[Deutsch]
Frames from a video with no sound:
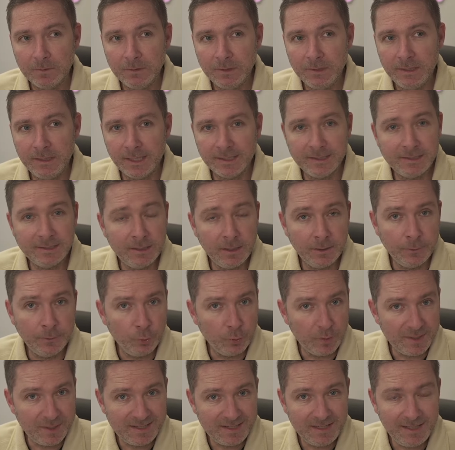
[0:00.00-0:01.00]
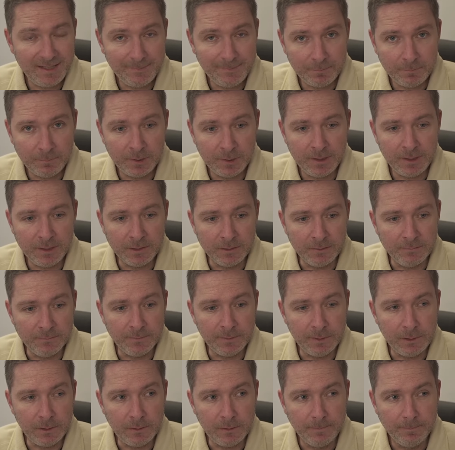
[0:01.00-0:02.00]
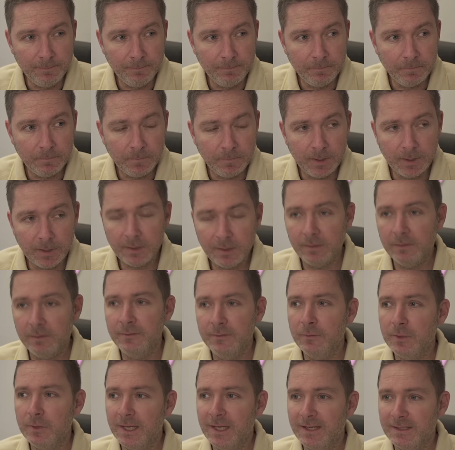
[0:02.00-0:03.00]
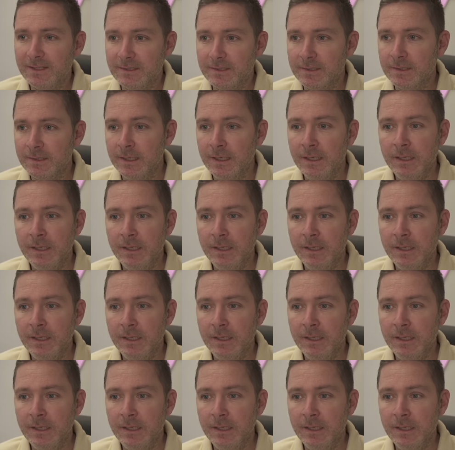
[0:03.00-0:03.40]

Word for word: dass sie ein neues Leben beginnen will. Ja, also krass.